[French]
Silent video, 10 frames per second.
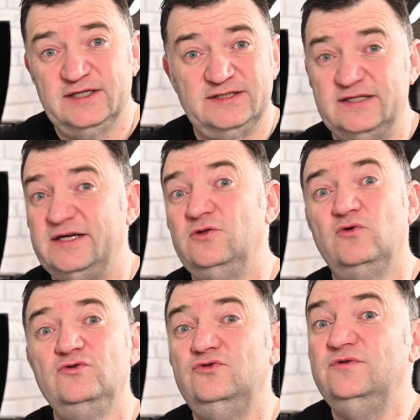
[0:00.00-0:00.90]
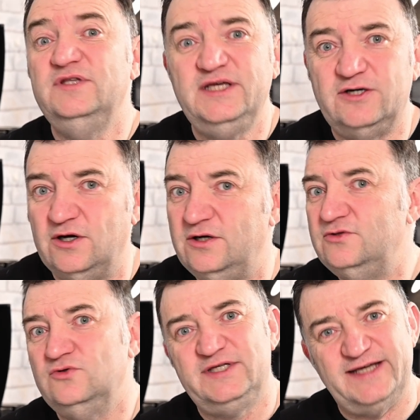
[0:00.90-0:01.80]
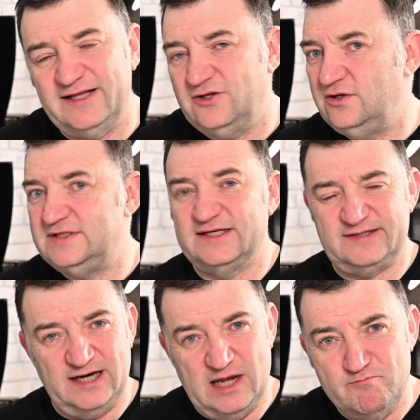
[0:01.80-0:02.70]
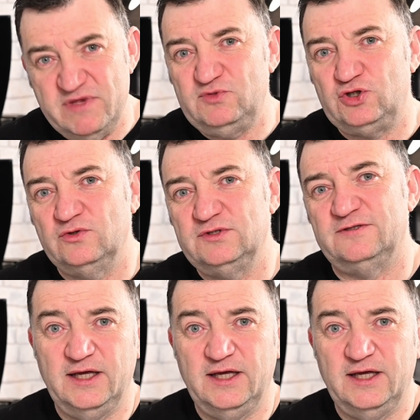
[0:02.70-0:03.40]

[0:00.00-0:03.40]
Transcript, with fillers: Ça serait donc du Nikon, du Canon, ça serait la même chose.